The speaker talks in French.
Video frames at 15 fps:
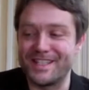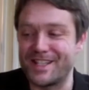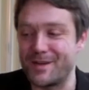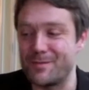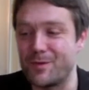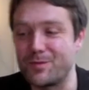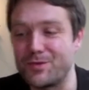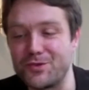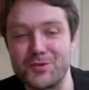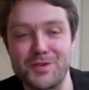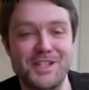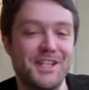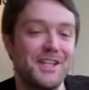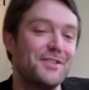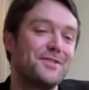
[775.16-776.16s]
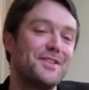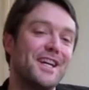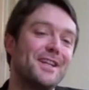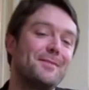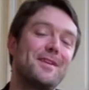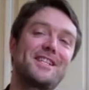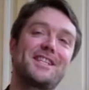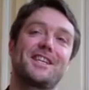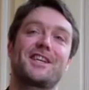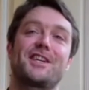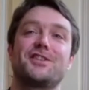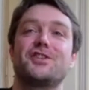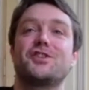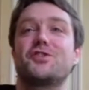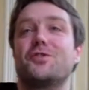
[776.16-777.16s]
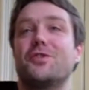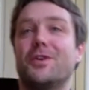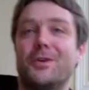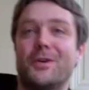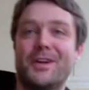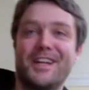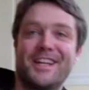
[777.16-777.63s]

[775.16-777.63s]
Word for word: c'est tellement plus jouissif d'aller massacrer des gens